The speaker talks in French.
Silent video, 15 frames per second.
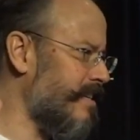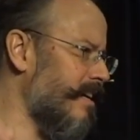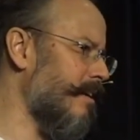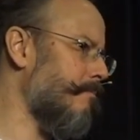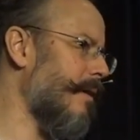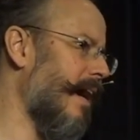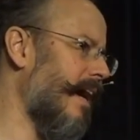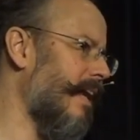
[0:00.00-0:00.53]
les
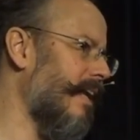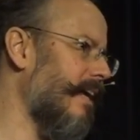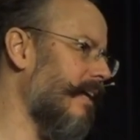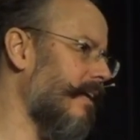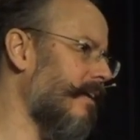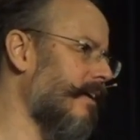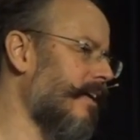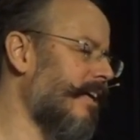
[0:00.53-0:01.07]
parallèles.
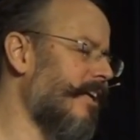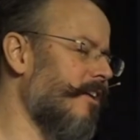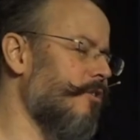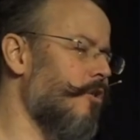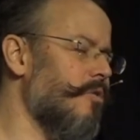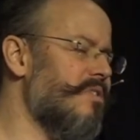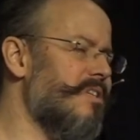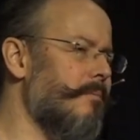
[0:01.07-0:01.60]

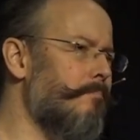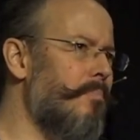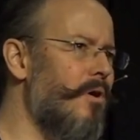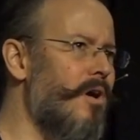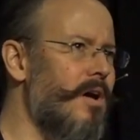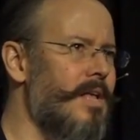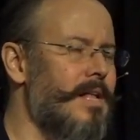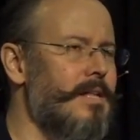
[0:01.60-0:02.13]
Donc, c'est
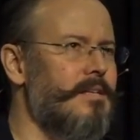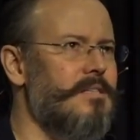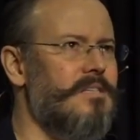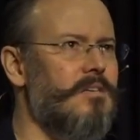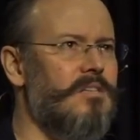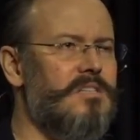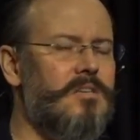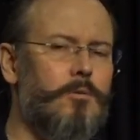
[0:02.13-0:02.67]
pas,
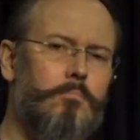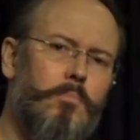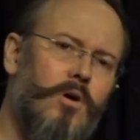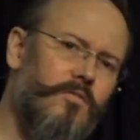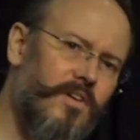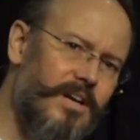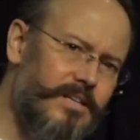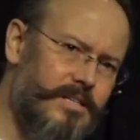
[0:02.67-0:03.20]
c'est, une
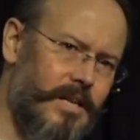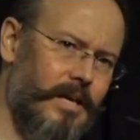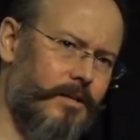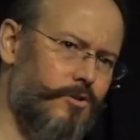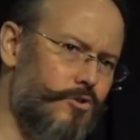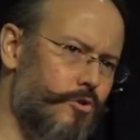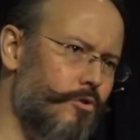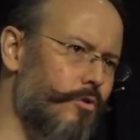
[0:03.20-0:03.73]
mauvaise
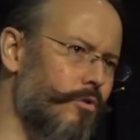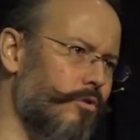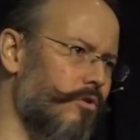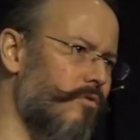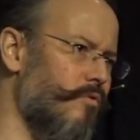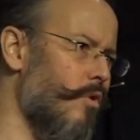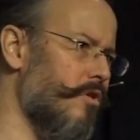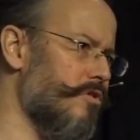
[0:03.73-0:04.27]
lecture de
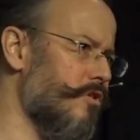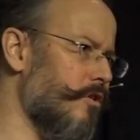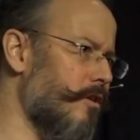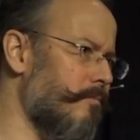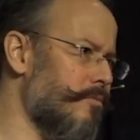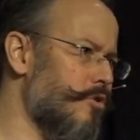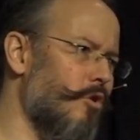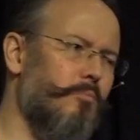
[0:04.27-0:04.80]
voir ça
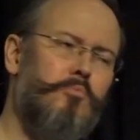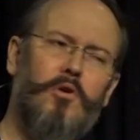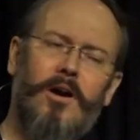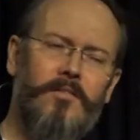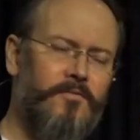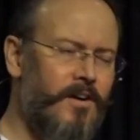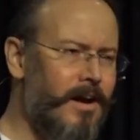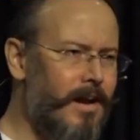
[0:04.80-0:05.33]
comme ça. On pourrait
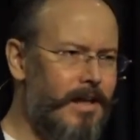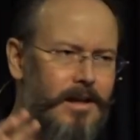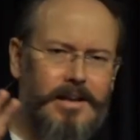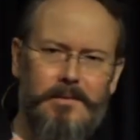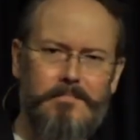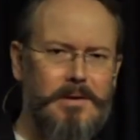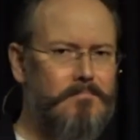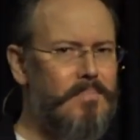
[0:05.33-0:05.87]
faire les
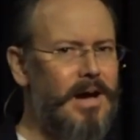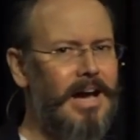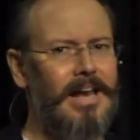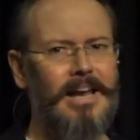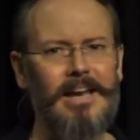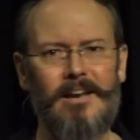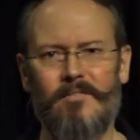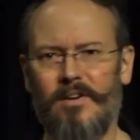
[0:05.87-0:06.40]
mêmes
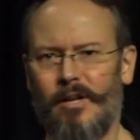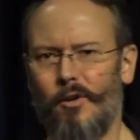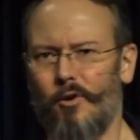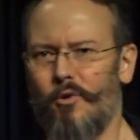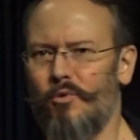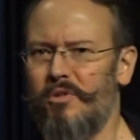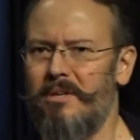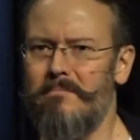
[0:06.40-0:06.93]
parallèles avec le
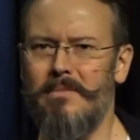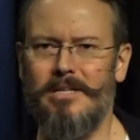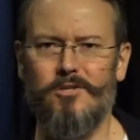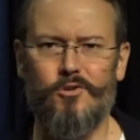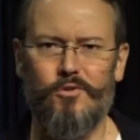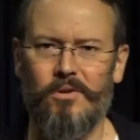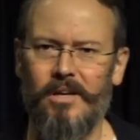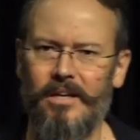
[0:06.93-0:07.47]
côté
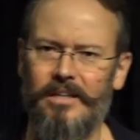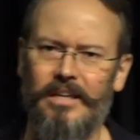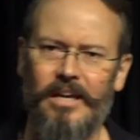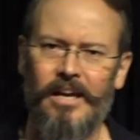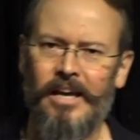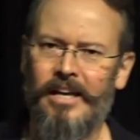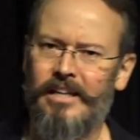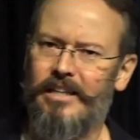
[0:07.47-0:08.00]
masculin qui est,
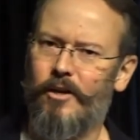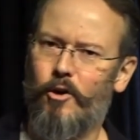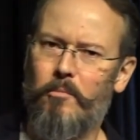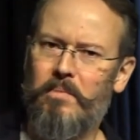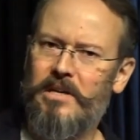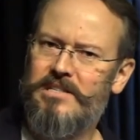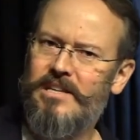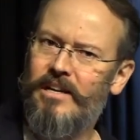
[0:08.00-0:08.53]
qui est
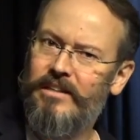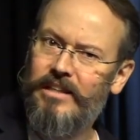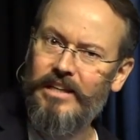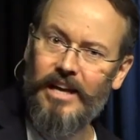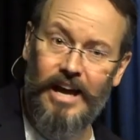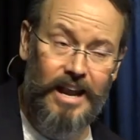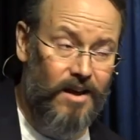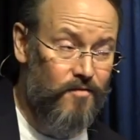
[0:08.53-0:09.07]
représenté
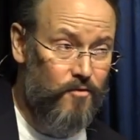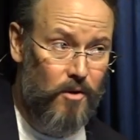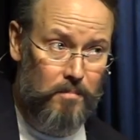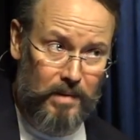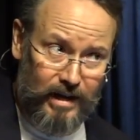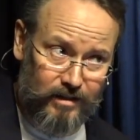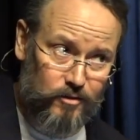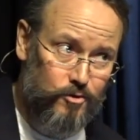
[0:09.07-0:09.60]
à la fois
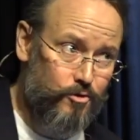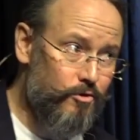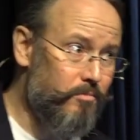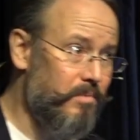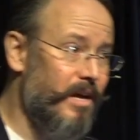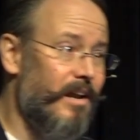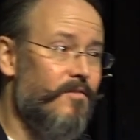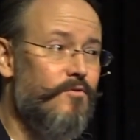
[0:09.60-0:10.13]
par Dieu,
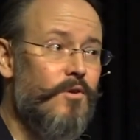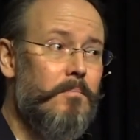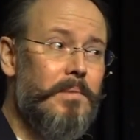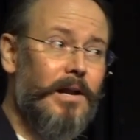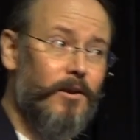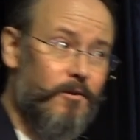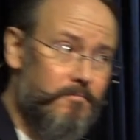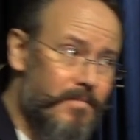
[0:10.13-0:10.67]
puis à la fois
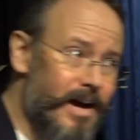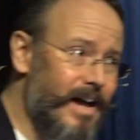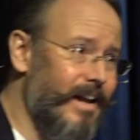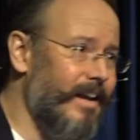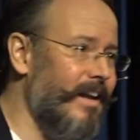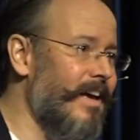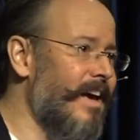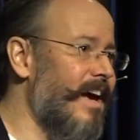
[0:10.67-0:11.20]
par le mal,
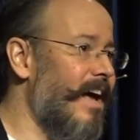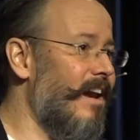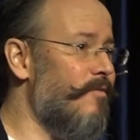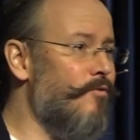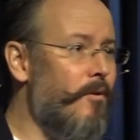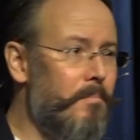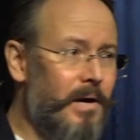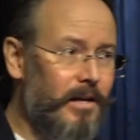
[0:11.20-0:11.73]
à la
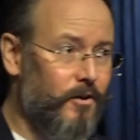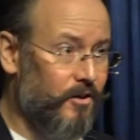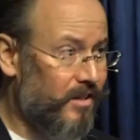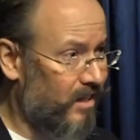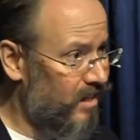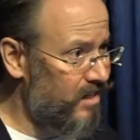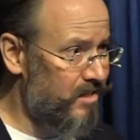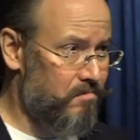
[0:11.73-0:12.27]
fois par le
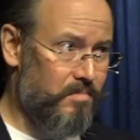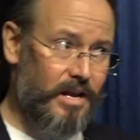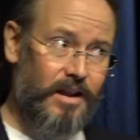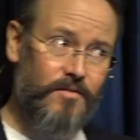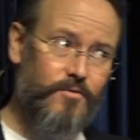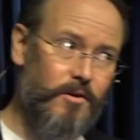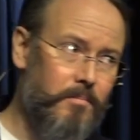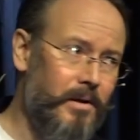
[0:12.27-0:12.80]
Christ, puis à la
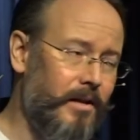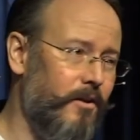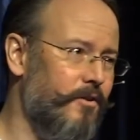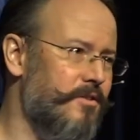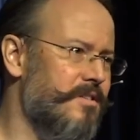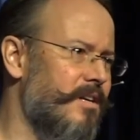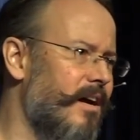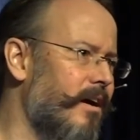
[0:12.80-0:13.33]
fois par le
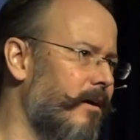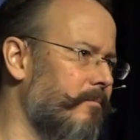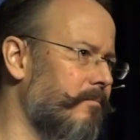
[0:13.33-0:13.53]
diable,